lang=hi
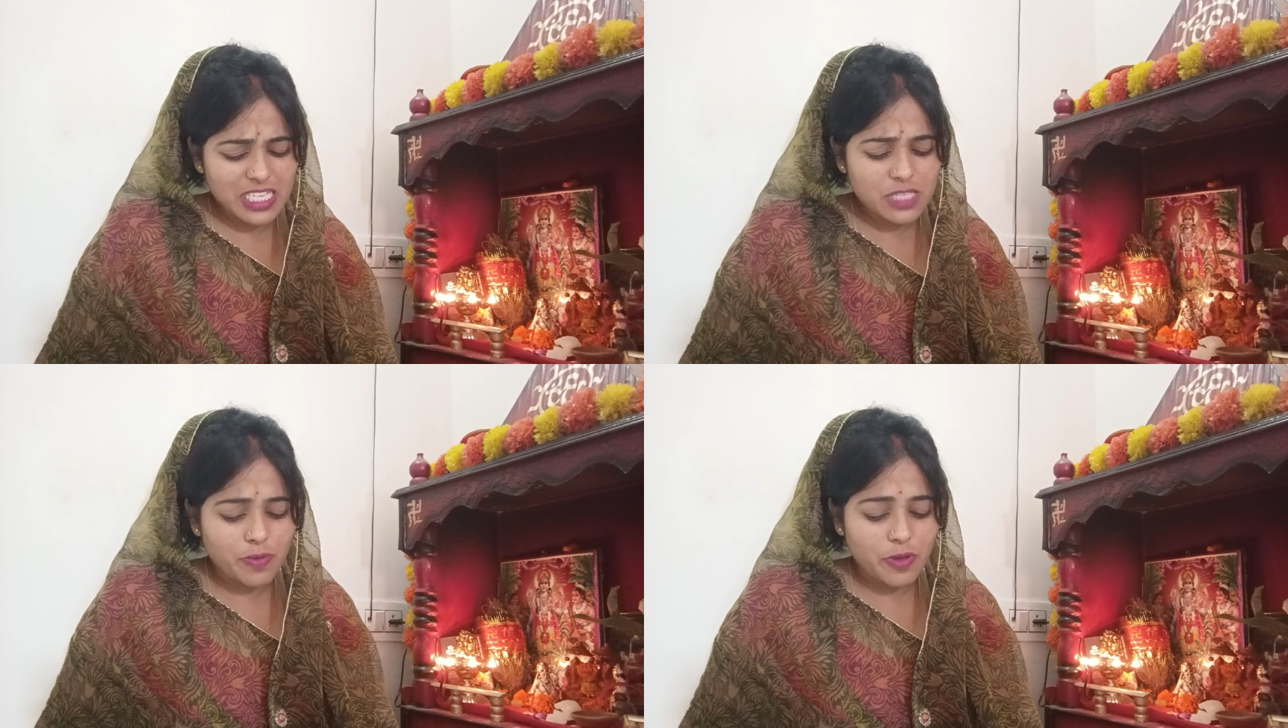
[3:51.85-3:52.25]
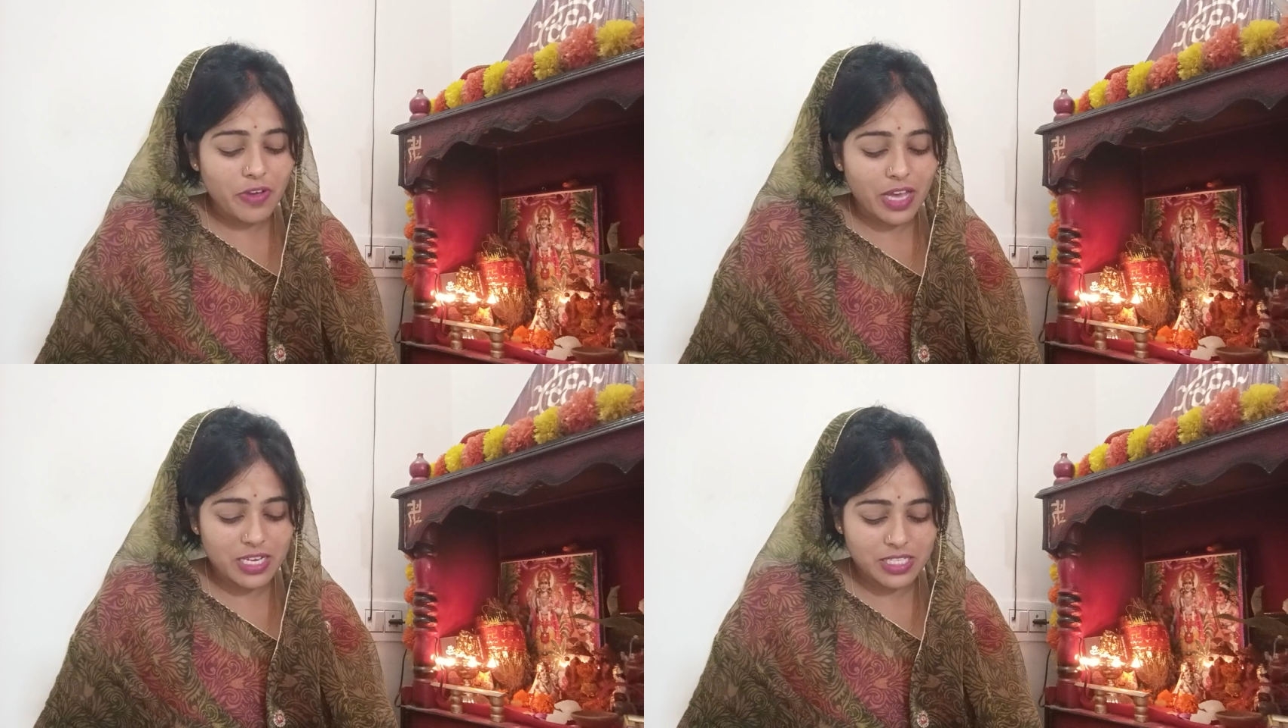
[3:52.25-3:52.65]
इस
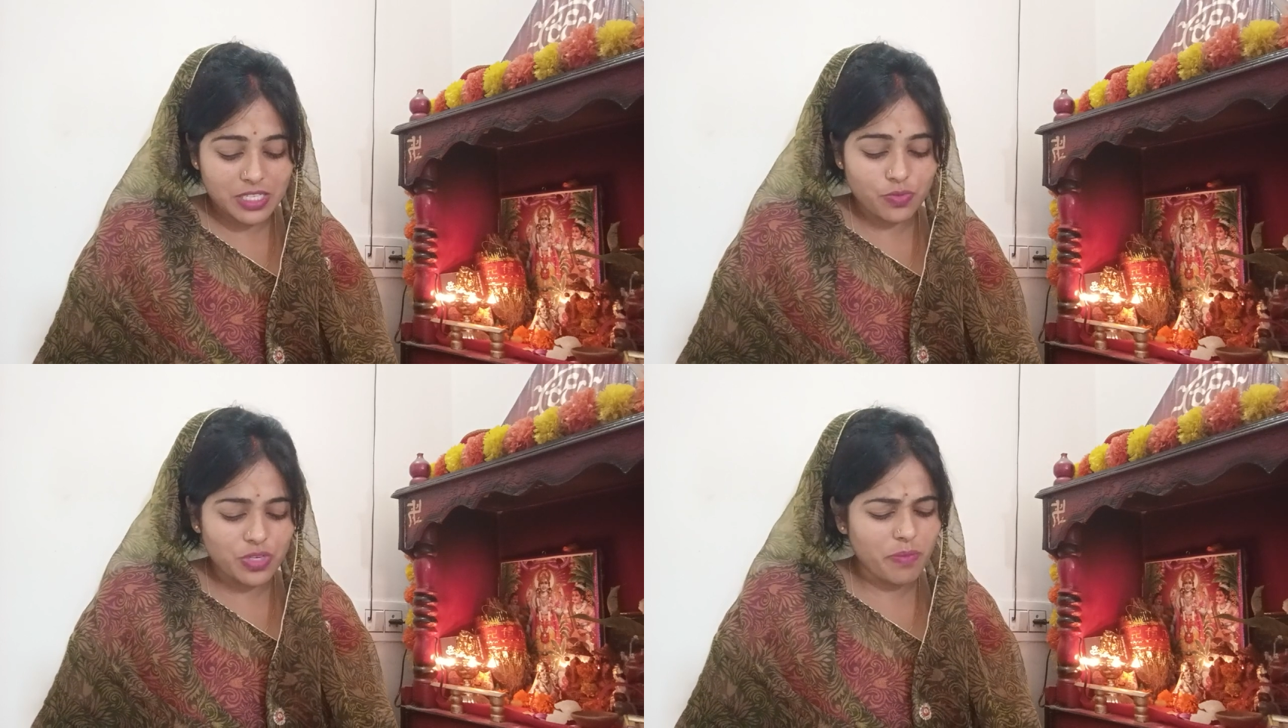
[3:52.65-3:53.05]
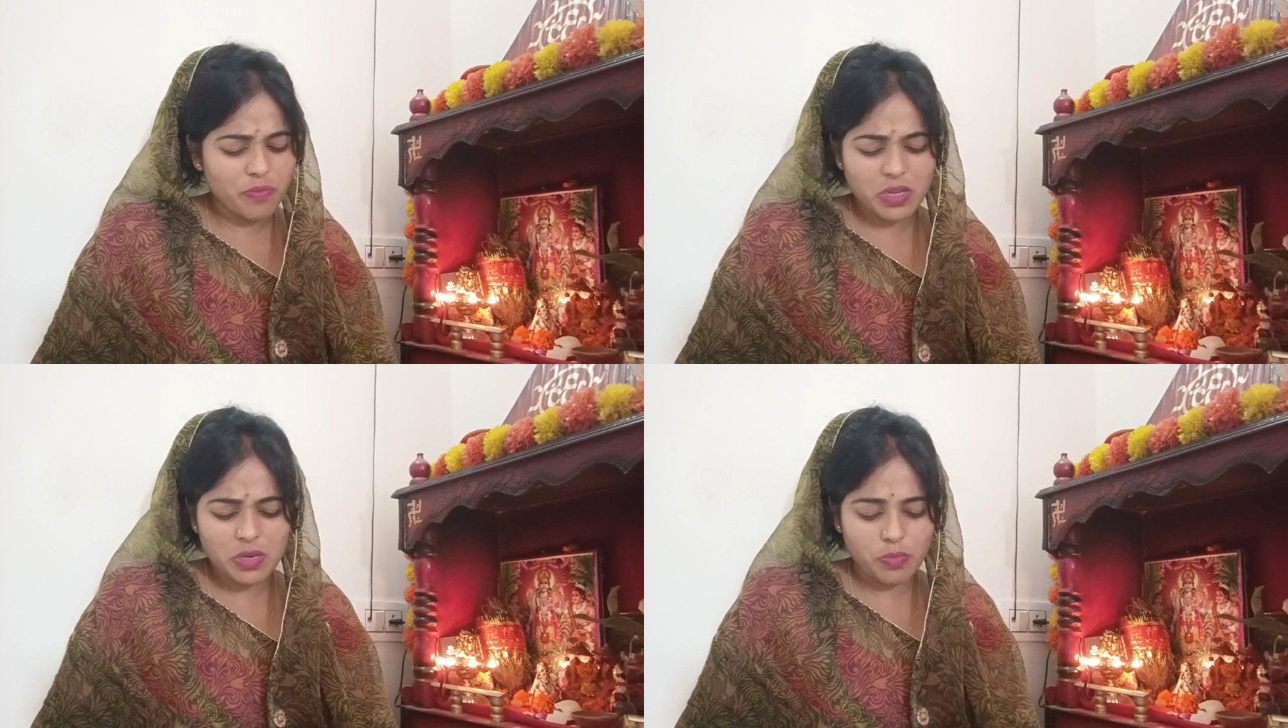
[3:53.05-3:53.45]
व्यवहार से उनका
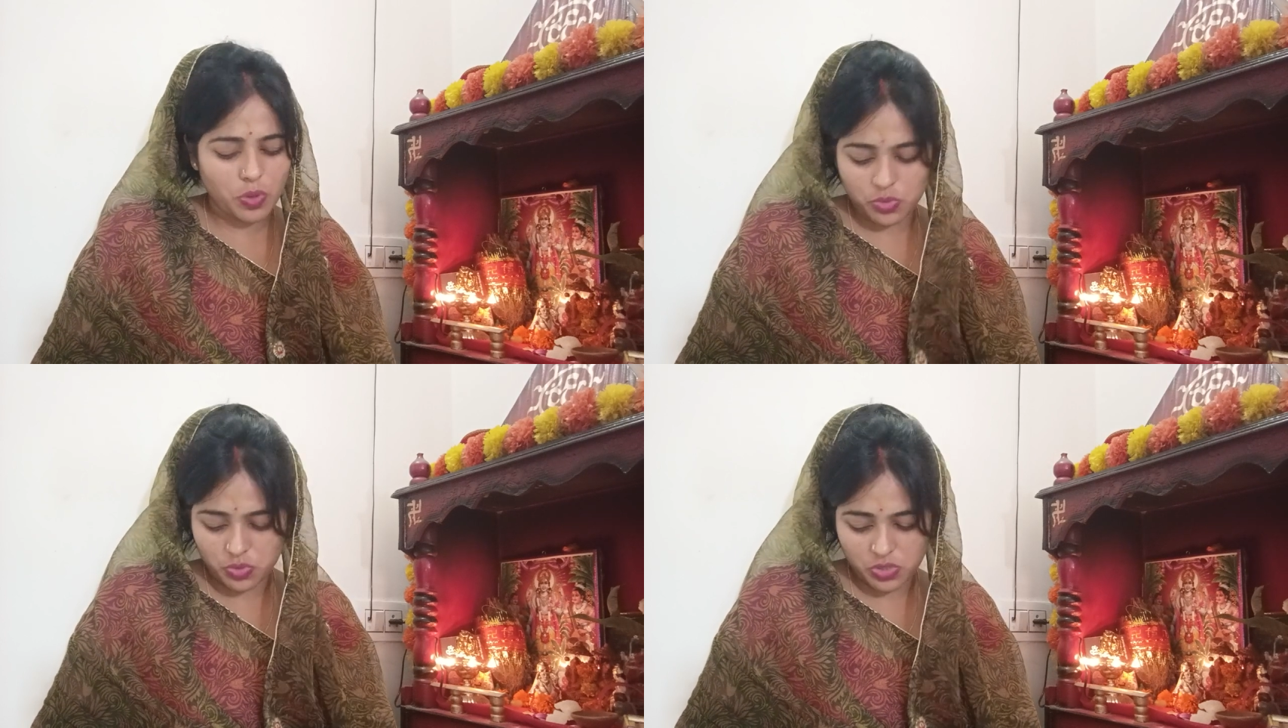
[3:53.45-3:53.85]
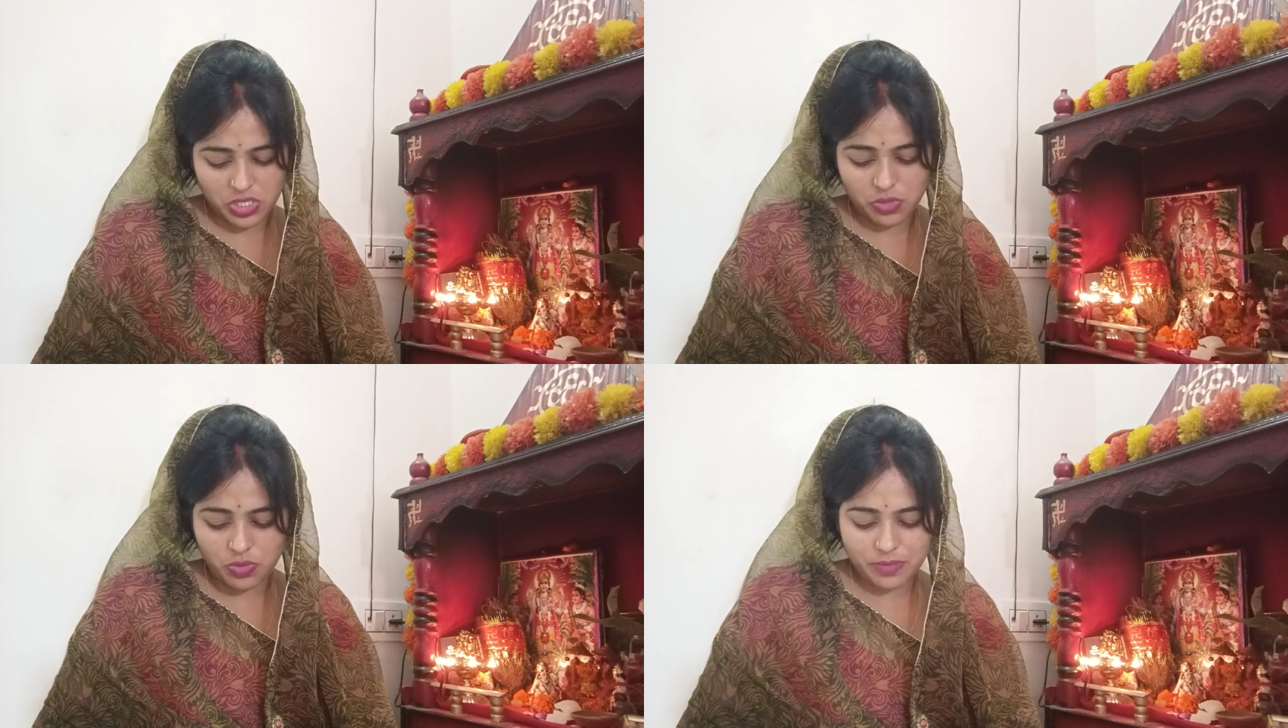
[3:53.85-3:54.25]
मन बहुत
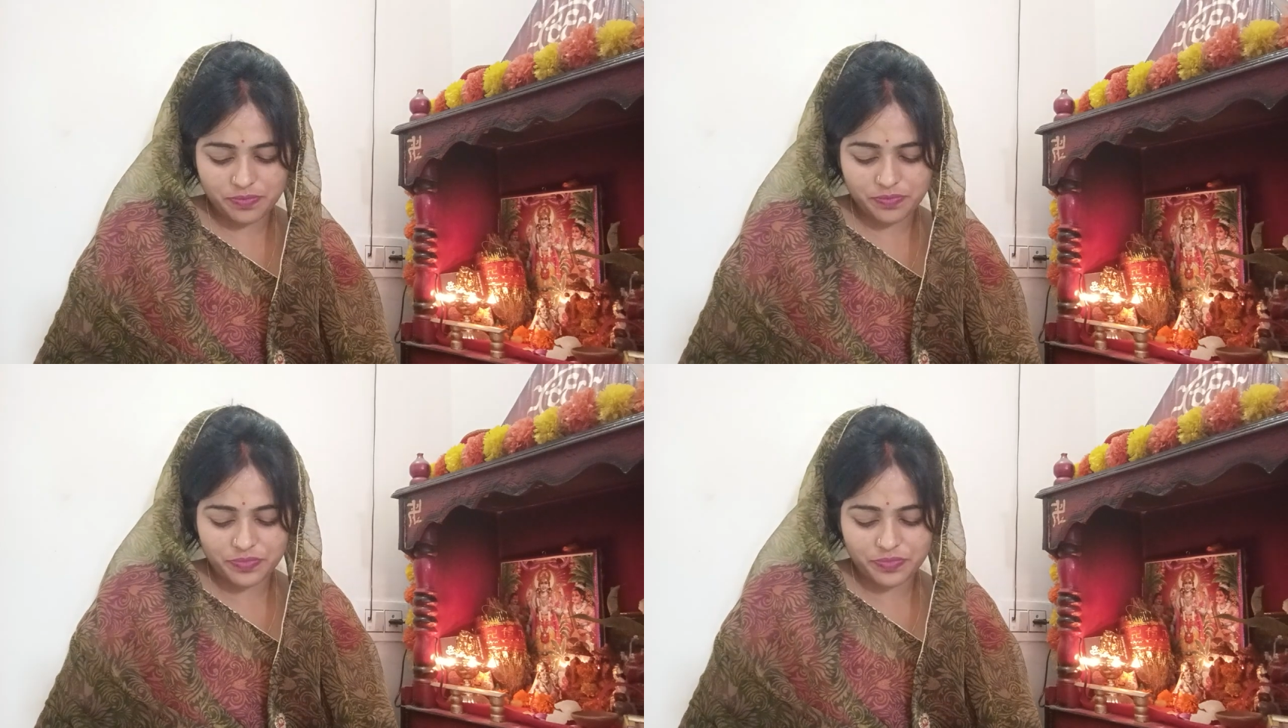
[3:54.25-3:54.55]
दुखी हुआ